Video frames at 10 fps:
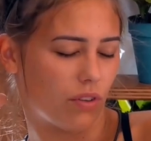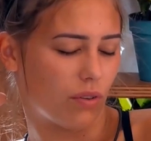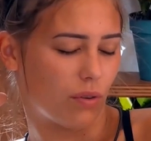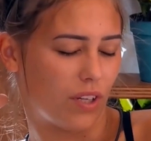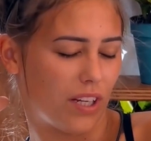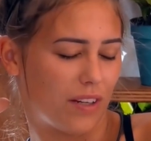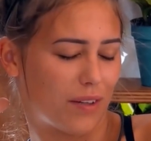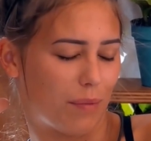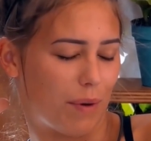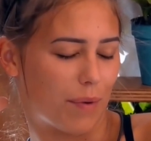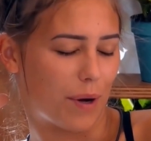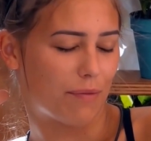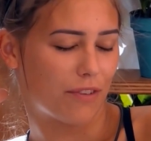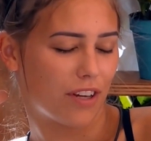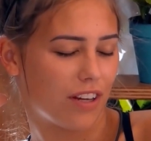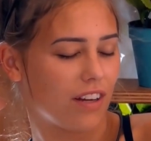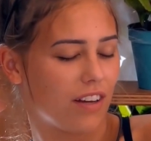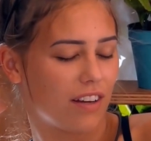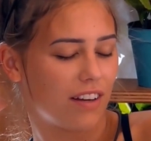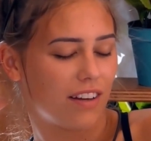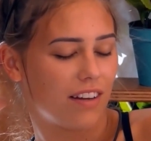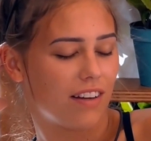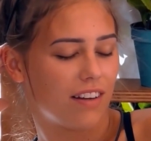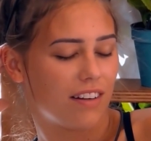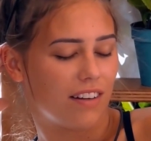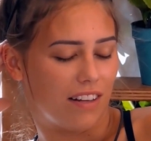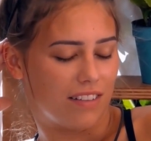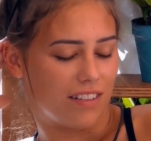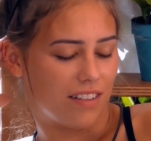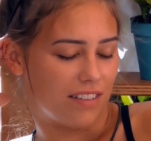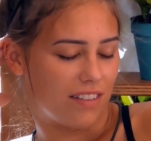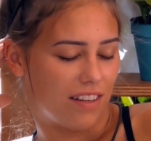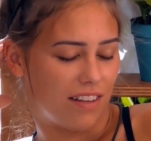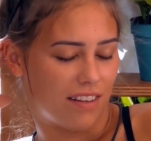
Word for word: diskutiert in meinem Kopf, dass ich es,